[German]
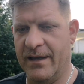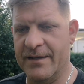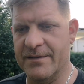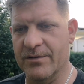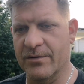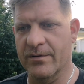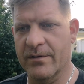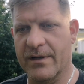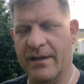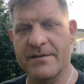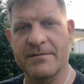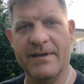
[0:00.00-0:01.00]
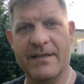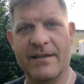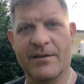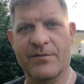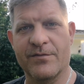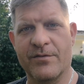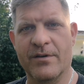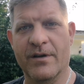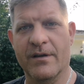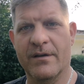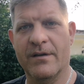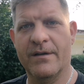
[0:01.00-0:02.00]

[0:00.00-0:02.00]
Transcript: also ganz wichtig für